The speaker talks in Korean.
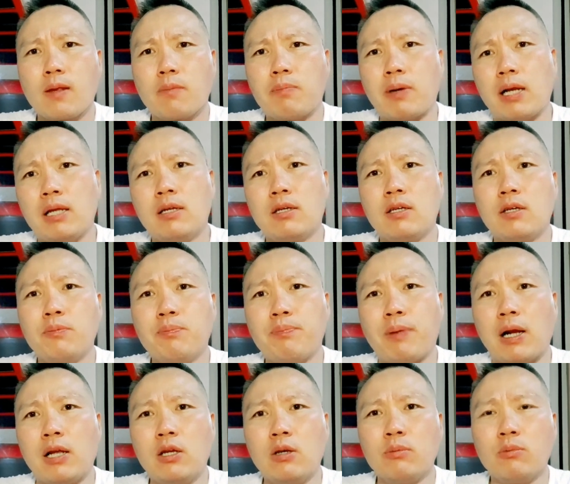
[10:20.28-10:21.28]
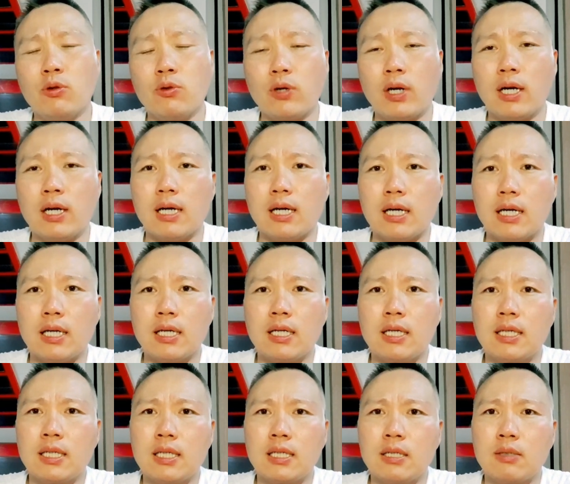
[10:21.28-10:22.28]
반려견 반려묘가
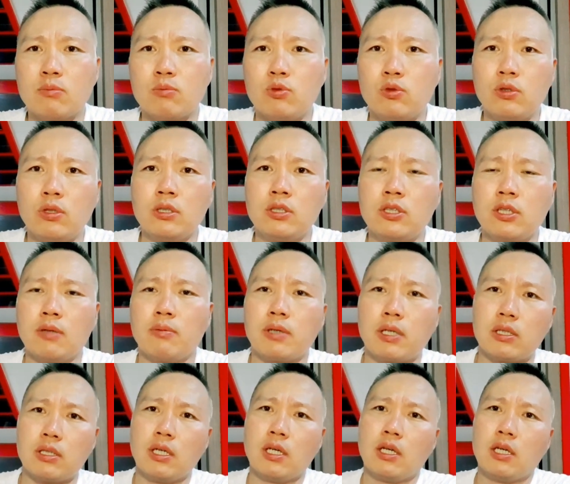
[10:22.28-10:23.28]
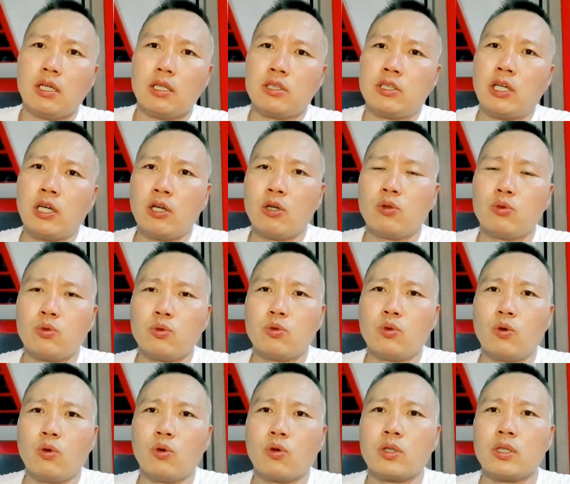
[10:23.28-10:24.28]
물건처럼 이렇게
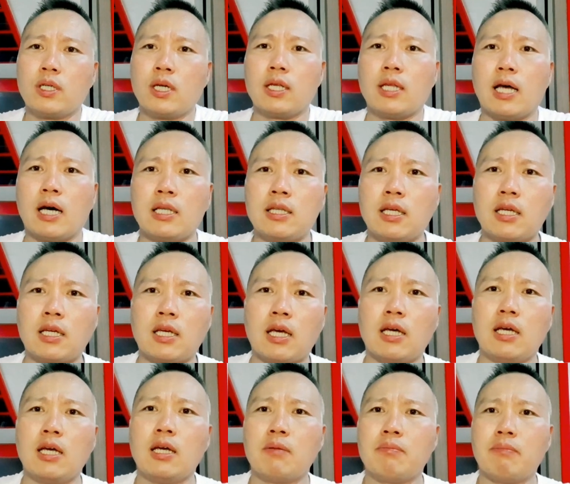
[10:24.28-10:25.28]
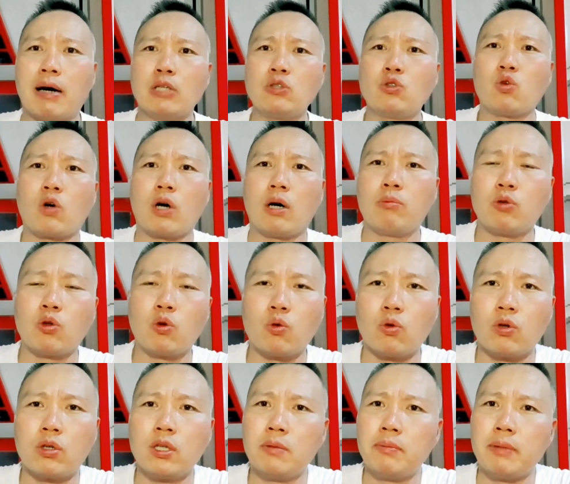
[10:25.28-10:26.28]
재어두고 그게 내한테 이렇게 만족감으로
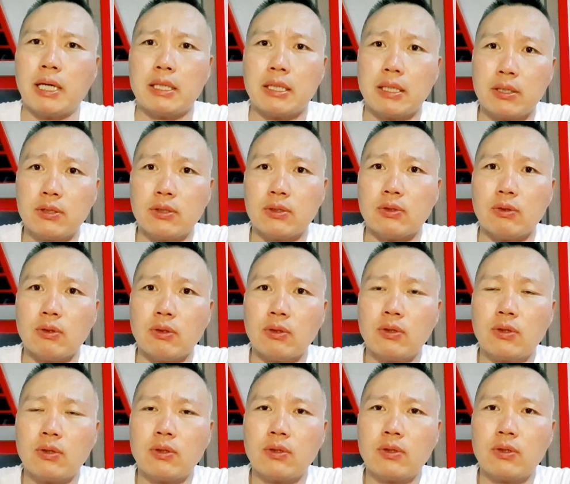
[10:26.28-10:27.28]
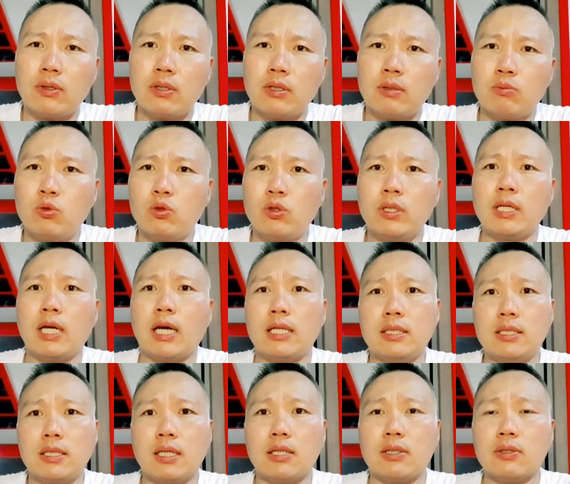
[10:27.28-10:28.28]
오고 그러면 안 되거든요. 물건이
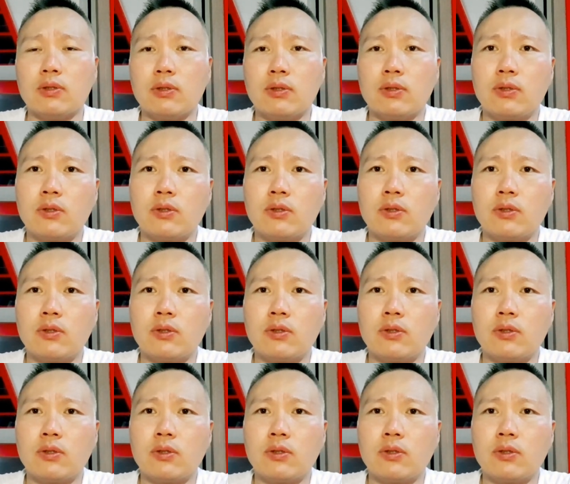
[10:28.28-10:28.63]
아니잖아요.